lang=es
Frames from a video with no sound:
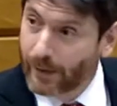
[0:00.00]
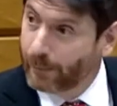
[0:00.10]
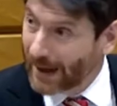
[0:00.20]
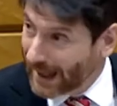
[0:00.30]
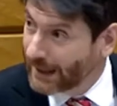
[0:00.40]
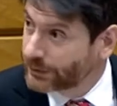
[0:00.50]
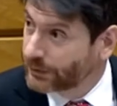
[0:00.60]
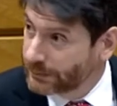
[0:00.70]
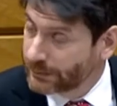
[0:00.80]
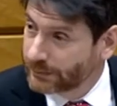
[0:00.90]
Para
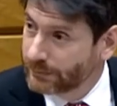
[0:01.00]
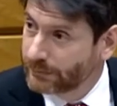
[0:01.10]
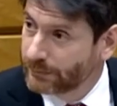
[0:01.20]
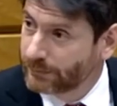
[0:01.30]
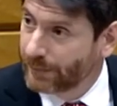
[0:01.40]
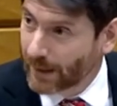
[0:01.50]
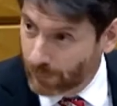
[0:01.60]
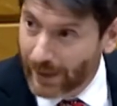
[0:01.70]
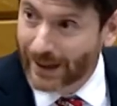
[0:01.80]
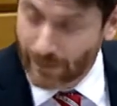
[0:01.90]
eso para
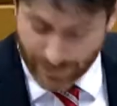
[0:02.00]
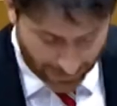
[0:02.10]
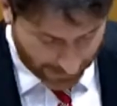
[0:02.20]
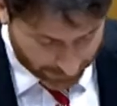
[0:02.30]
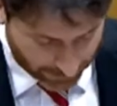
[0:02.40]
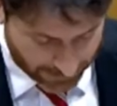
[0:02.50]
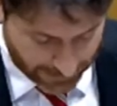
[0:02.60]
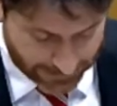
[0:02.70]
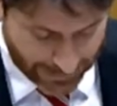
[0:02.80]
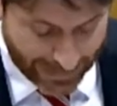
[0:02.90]
poder cambiar las
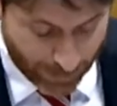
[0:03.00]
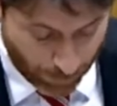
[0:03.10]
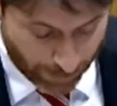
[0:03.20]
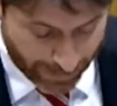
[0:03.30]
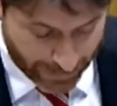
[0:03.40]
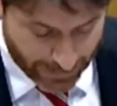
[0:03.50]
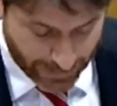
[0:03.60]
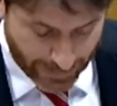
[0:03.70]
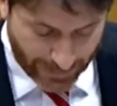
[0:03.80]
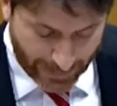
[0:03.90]
cosas en Europa,
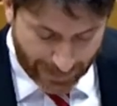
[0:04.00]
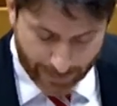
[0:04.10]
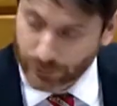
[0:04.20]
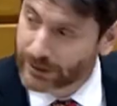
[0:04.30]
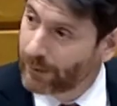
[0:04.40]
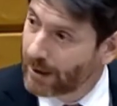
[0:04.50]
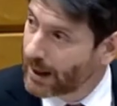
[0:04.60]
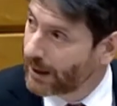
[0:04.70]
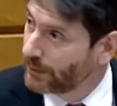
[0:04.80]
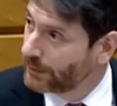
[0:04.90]
hemos
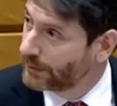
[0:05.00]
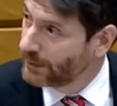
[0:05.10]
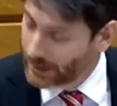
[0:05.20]
trabajado